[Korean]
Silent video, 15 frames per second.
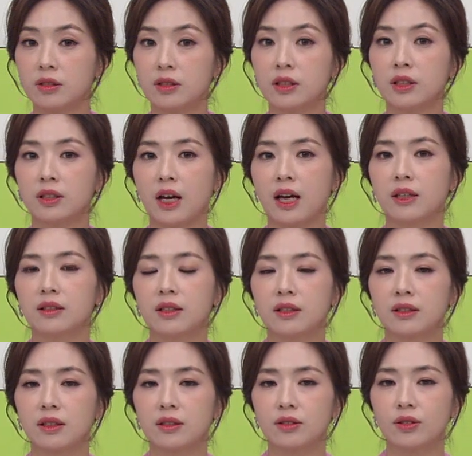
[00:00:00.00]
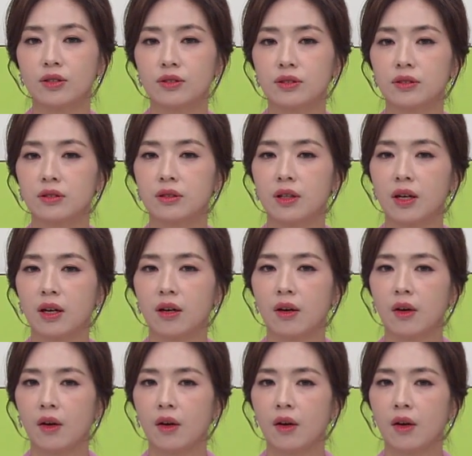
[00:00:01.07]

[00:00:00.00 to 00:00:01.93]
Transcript: 크기가 다르다는 게 느껴지는데